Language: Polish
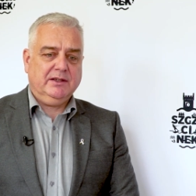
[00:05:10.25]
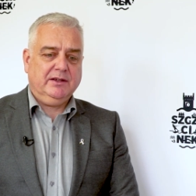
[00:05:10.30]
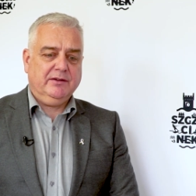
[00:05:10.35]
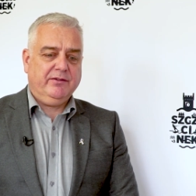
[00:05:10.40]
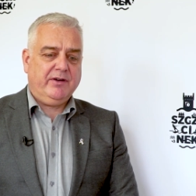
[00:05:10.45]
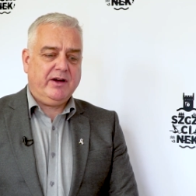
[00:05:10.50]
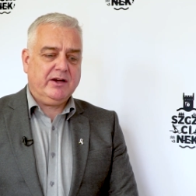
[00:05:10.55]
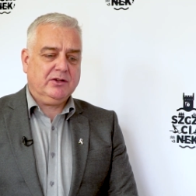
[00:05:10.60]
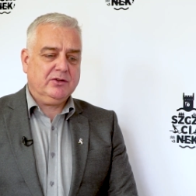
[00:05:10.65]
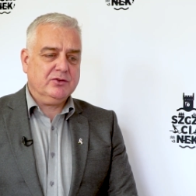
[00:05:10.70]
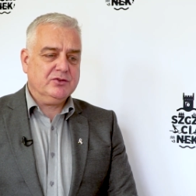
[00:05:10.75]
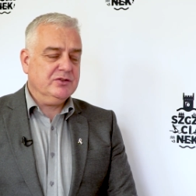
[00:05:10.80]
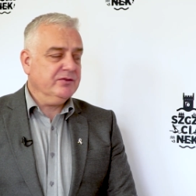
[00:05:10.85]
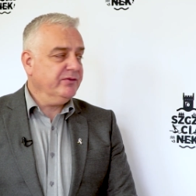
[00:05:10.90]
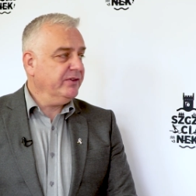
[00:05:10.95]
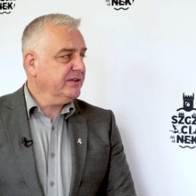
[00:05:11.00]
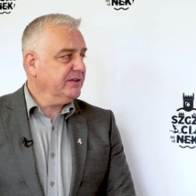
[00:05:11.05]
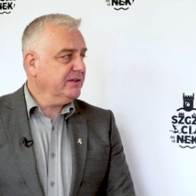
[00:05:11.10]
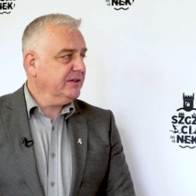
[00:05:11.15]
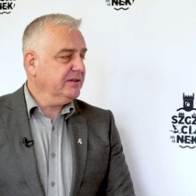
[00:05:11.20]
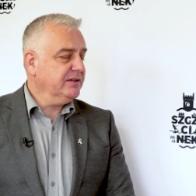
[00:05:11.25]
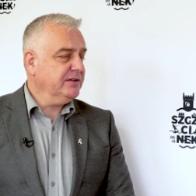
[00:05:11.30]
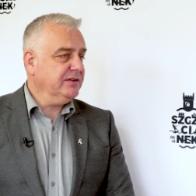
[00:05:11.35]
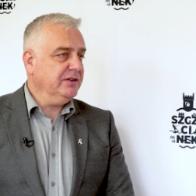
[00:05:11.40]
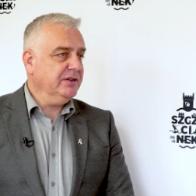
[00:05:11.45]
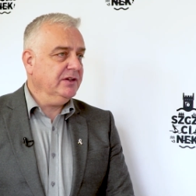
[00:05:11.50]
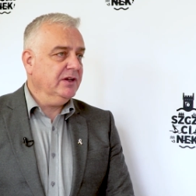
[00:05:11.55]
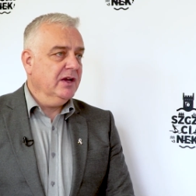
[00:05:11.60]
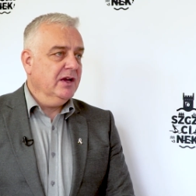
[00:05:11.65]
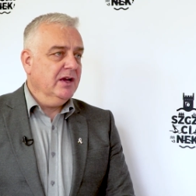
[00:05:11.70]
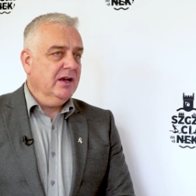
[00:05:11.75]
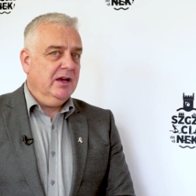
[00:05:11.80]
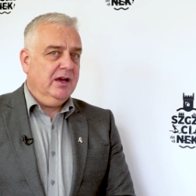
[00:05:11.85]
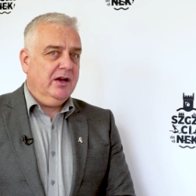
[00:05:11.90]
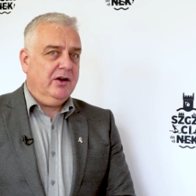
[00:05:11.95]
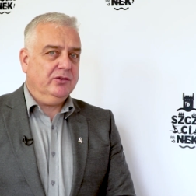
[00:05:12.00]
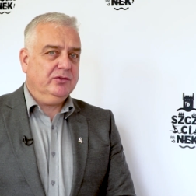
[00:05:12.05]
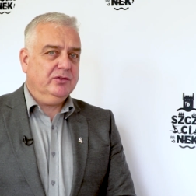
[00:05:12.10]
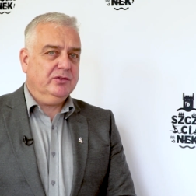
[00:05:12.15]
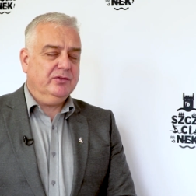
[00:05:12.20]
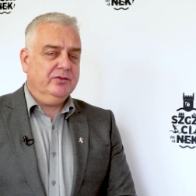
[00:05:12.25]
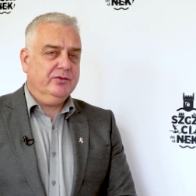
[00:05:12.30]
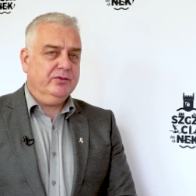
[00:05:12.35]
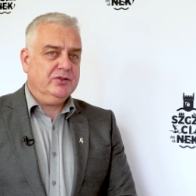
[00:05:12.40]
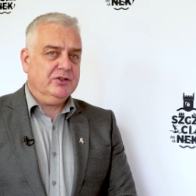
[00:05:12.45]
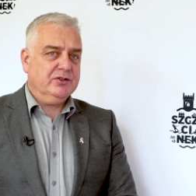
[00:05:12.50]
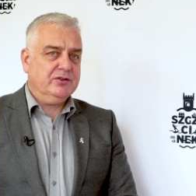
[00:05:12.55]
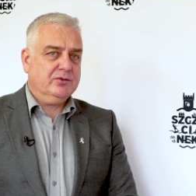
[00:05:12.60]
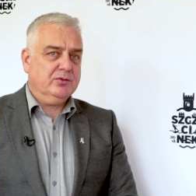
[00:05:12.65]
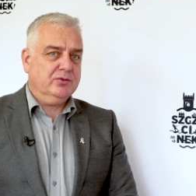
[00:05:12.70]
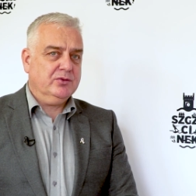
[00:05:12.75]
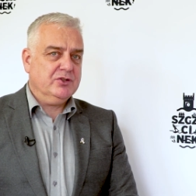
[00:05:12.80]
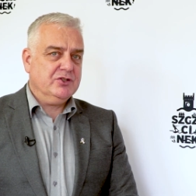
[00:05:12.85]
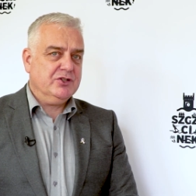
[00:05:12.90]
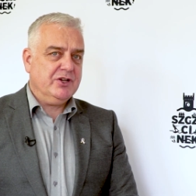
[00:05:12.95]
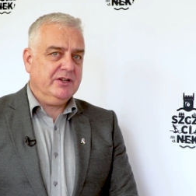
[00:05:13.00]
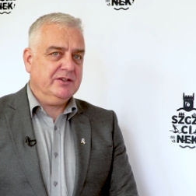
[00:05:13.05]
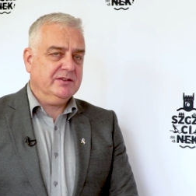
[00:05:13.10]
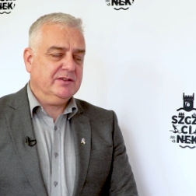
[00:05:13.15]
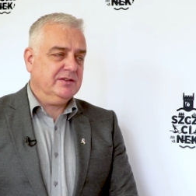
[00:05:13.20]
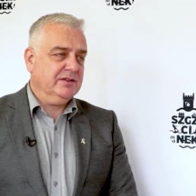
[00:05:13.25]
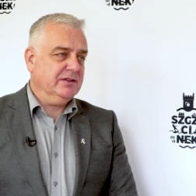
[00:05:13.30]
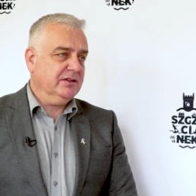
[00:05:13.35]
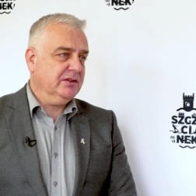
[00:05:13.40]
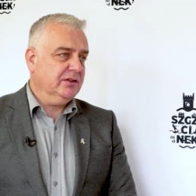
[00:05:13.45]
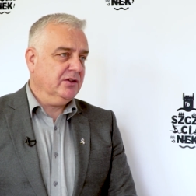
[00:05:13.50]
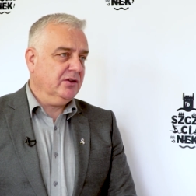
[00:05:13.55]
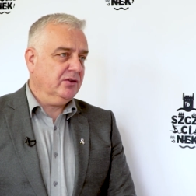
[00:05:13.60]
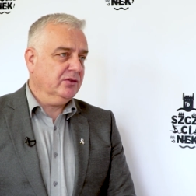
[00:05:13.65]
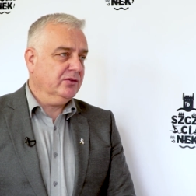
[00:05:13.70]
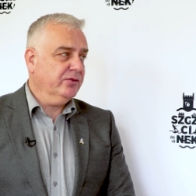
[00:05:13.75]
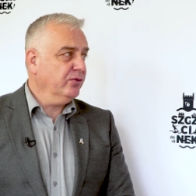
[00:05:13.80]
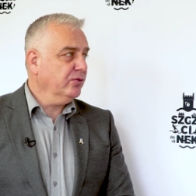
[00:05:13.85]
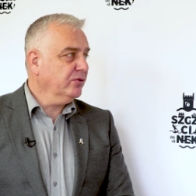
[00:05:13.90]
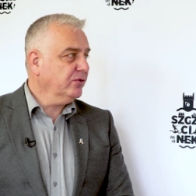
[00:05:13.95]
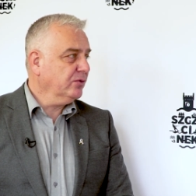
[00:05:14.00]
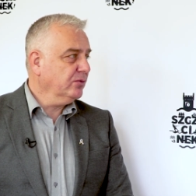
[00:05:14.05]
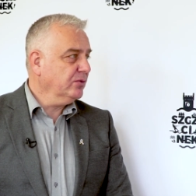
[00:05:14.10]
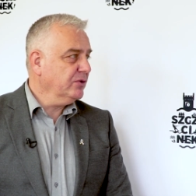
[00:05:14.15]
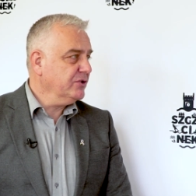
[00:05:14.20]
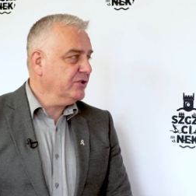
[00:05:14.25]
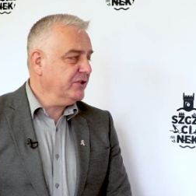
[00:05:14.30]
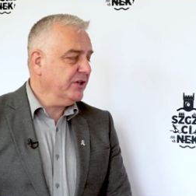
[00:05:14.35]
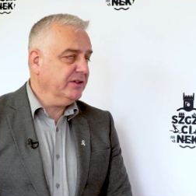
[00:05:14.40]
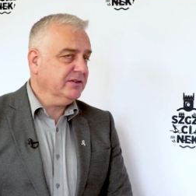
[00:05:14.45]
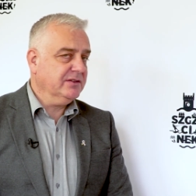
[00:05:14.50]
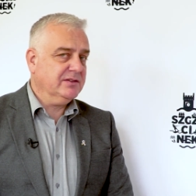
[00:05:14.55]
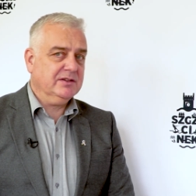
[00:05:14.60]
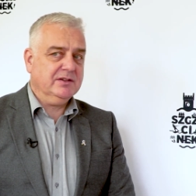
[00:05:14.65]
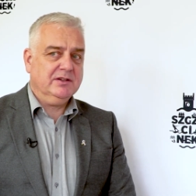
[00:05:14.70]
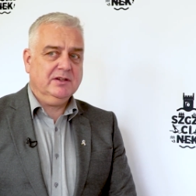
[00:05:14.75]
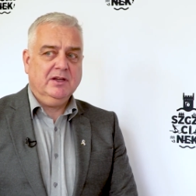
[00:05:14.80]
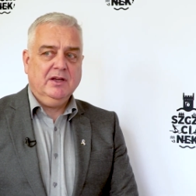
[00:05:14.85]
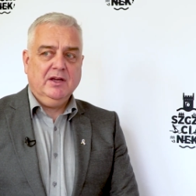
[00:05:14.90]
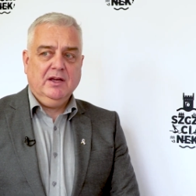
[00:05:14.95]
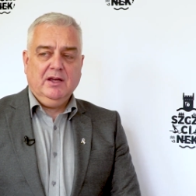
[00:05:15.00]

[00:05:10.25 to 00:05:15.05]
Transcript: Wartość inwestycji od 20 tysięcy do 200 tysięcy.